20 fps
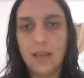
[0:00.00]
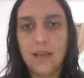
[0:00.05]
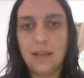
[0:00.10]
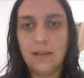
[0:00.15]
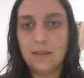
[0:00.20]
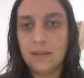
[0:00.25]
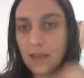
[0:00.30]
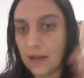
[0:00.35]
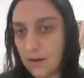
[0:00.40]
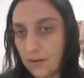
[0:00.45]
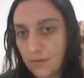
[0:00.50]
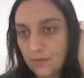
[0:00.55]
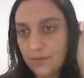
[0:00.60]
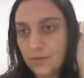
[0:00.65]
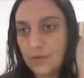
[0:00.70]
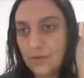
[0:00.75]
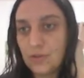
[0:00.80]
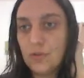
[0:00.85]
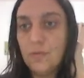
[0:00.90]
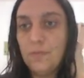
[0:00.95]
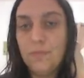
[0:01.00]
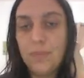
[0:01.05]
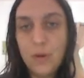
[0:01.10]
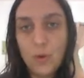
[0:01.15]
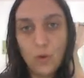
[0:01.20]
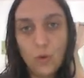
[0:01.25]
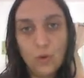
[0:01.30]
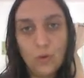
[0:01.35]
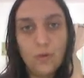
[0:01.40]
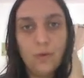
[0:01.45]
Então,
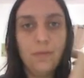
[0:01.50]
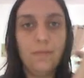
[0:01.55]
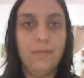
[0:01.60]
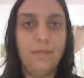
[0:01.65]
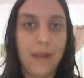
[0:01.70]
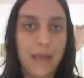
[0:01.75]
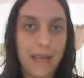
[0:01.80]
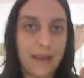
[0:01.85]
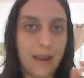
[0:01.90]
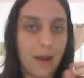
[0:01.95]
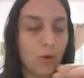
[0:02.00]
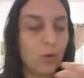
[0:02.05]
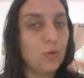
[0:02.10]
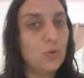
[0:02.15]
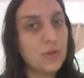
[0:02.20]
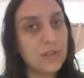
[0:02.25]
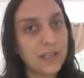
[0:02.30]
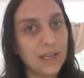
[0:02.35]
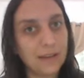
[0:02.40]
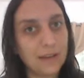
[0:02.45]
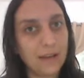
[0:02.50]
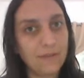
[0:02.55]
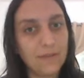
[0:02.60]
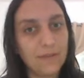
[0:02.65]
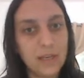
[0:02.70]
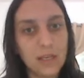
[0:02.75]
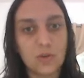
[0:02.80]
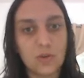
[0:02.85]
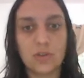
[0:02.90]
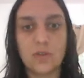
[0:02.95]
subiu bem, alguns
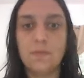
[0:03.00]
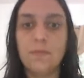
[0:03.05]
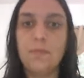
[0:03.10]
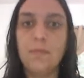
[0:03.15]
centavinhos,